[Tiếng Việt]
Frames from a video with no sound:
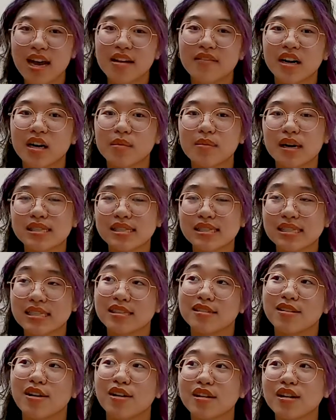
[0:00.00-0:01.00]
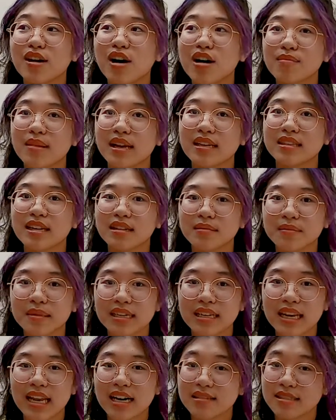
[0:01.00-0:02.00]
và các bạn chỉ gói gọn bản thân
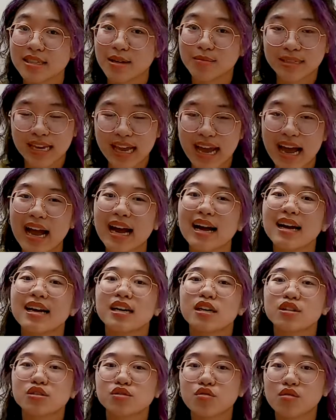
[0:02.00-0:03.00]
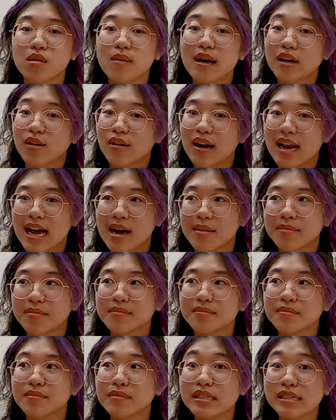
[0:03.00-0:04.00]
mình là ở trong nhà dù các bạn có làm
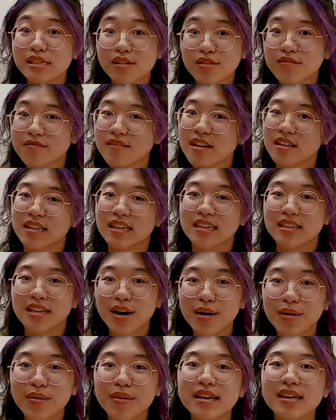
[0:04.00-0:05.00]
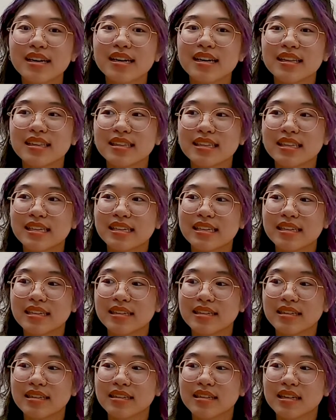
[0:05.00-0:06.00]
nhiều việc đến đâu ấy thì
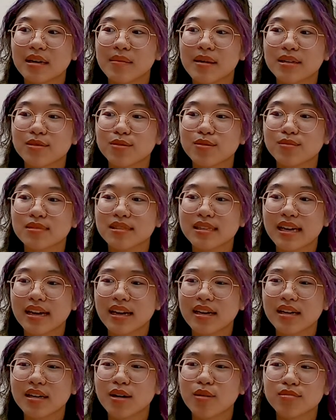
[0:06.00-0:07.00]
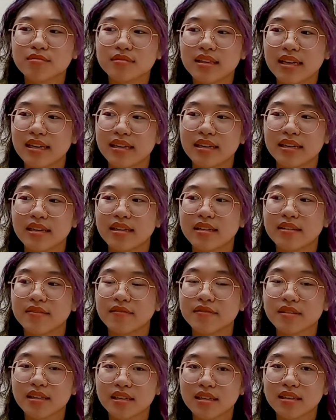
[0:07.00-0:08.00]
các bạn cũng sẽ không thể
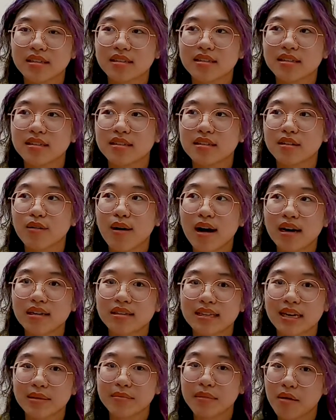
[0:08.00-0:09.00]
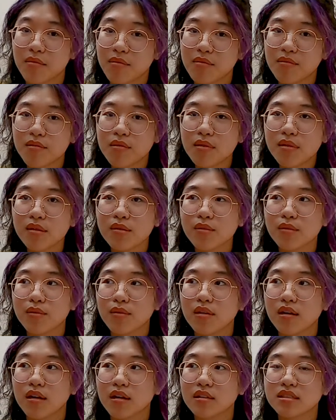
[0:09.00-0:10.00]
vượt qua được cái bóng
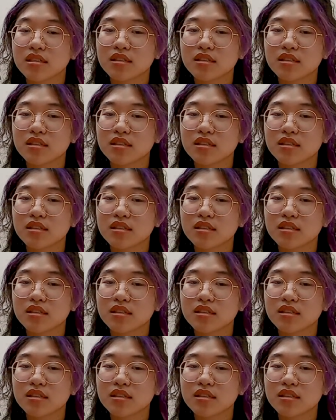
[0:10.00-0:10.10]
của những